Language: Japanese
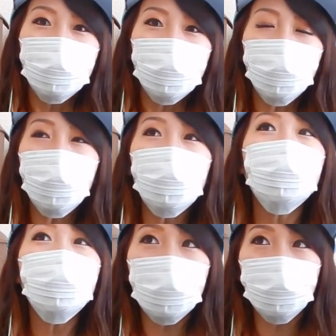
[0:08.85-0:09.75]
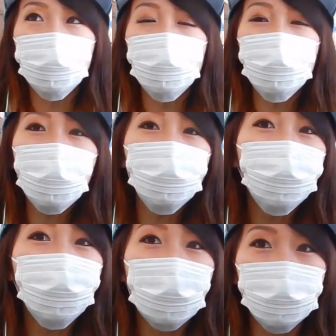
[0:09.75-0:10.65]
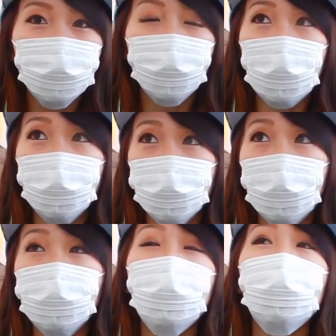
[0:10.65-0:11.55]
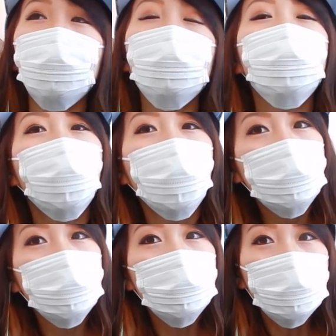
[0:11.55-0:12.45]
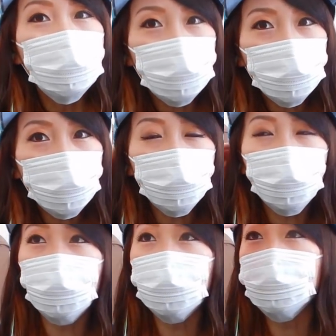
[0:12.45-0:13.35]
いろいろありすぎたの。ツイッターの方ではちょっとね、ゆったりしたんだけど、ちょっといろいろあ